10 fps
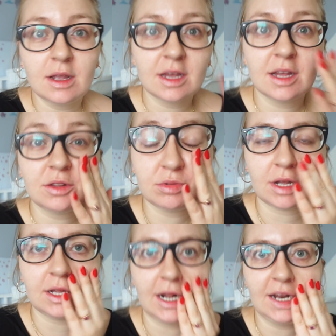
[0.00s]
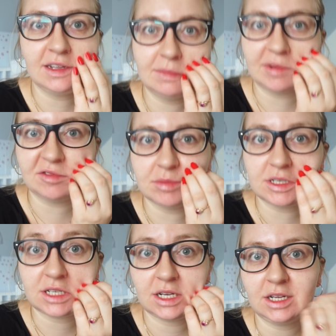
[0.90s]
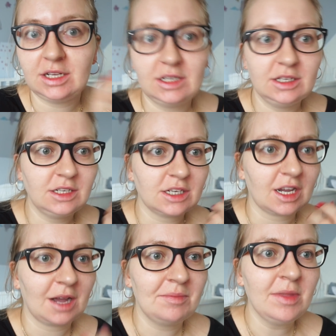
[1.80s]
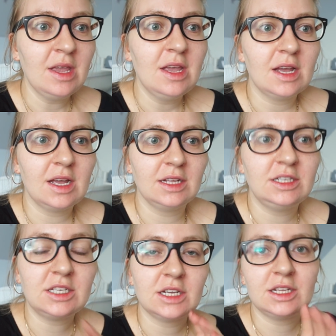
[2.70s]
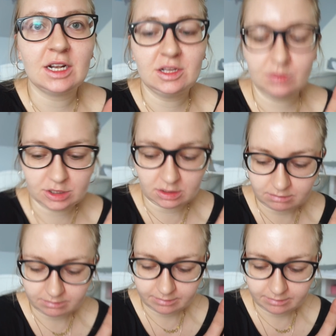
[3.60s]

e, tutaj dalej, bawimy się i, i czekam. E, dzisiaj tyle dobrze...